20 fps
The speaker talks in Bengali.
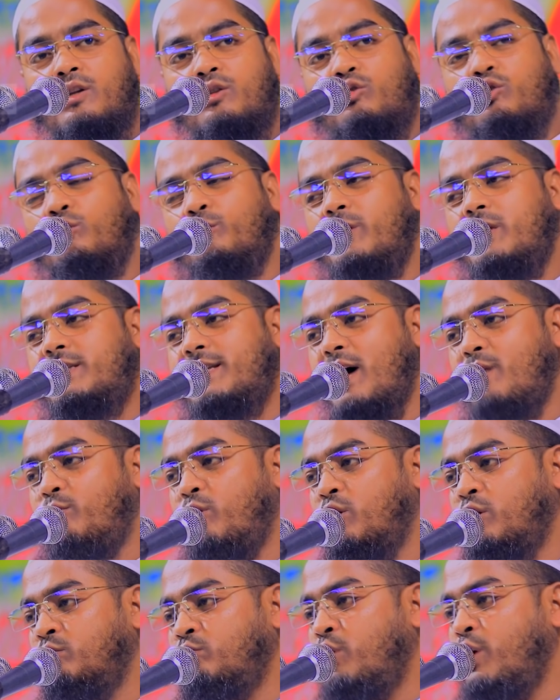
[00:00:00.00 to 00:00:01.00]
তুমি
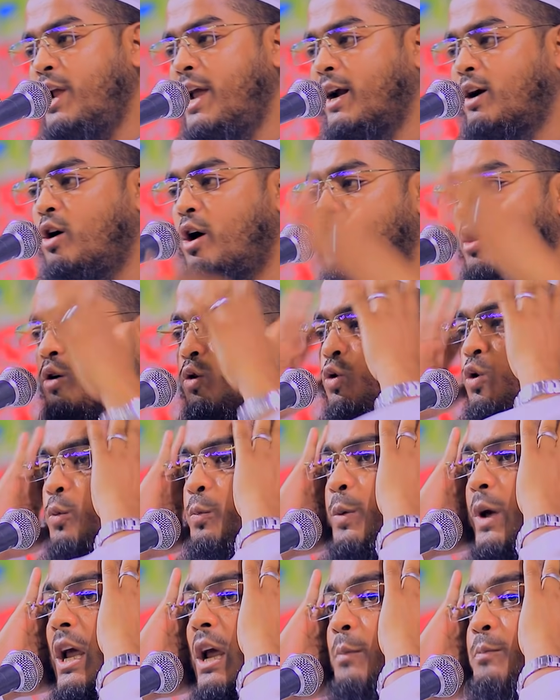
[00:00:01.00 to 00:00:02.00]
যেমন মনে করো
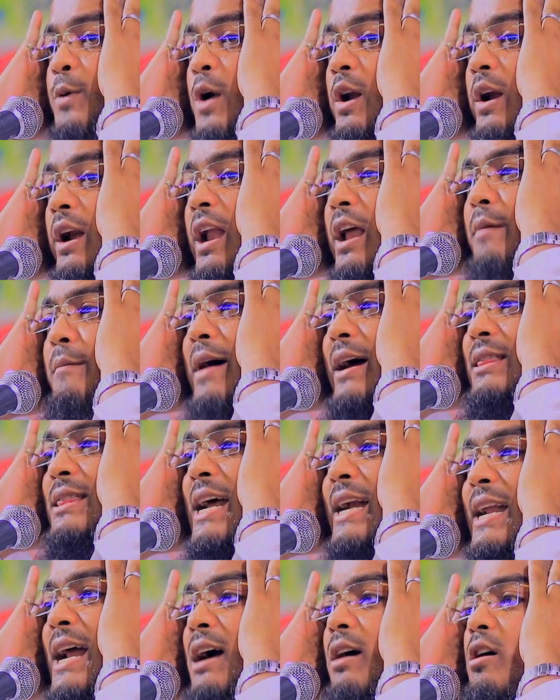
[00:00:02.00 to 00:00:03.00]
টুপি পরলে
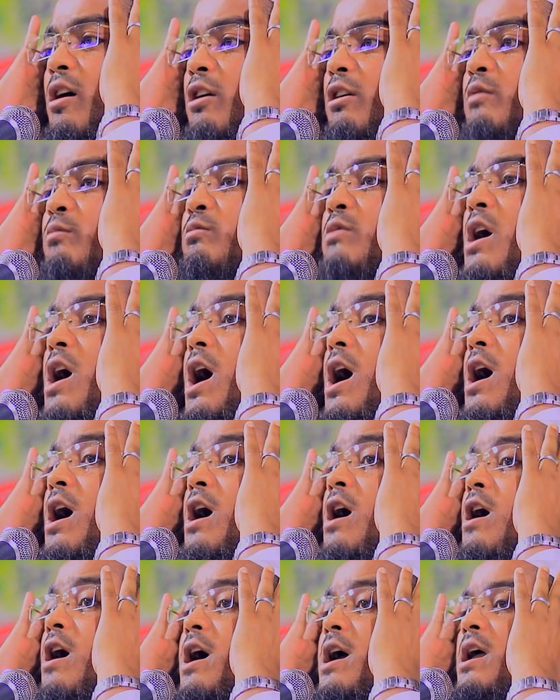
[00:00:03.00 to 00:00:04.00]
মাথাটা গরম
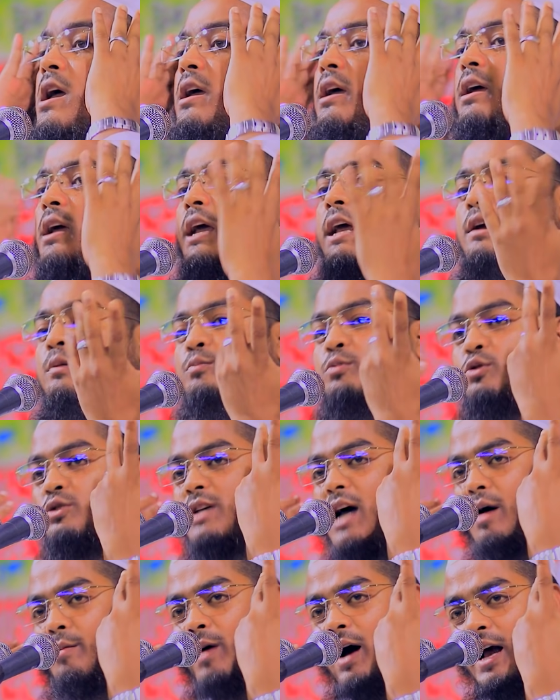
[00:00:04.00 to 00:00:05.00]
হয় এই বুঝ
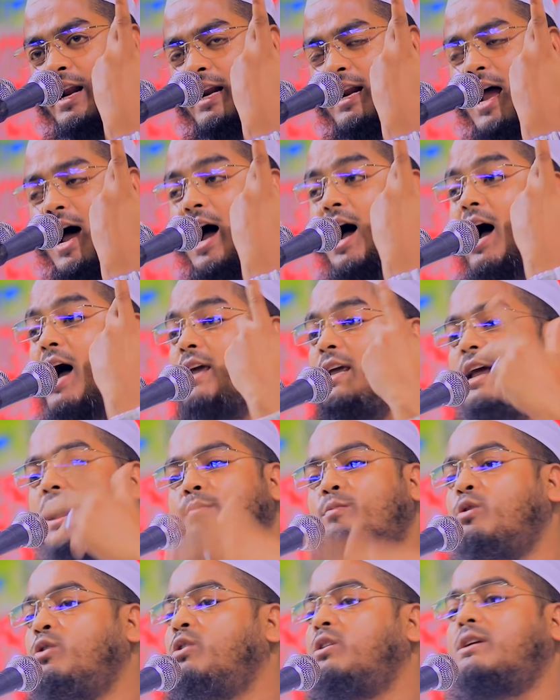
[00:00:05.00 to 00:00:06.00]
আমার নাই
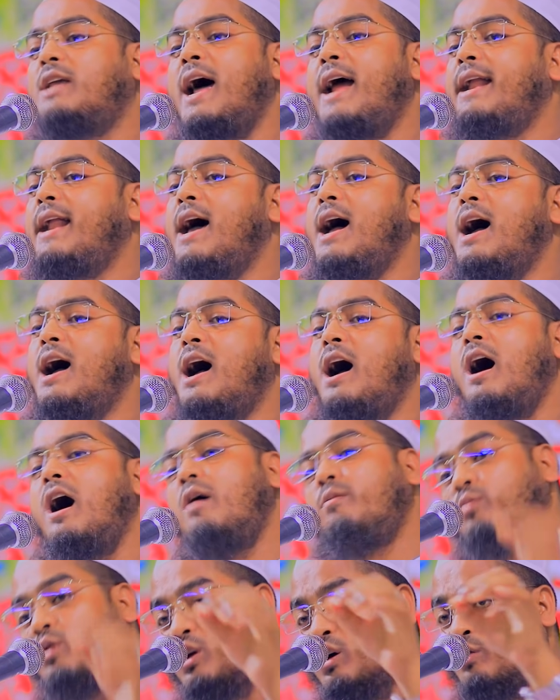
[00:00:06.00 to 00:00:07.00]
এমনটা না
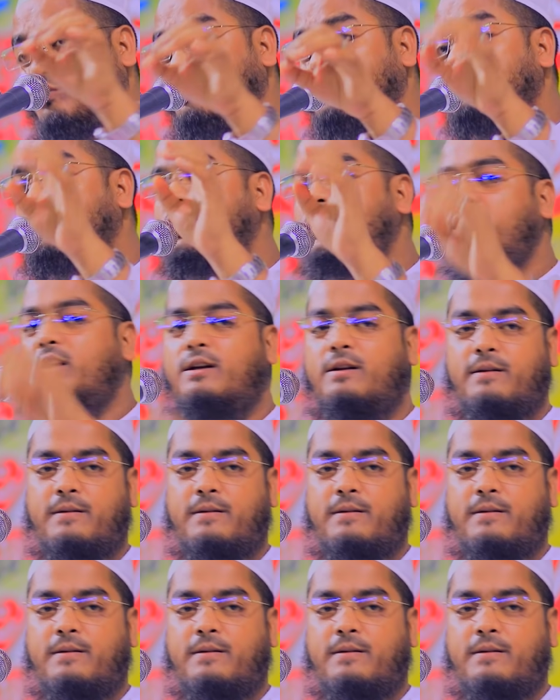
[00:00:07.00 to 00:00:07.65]
আমিও বুঝি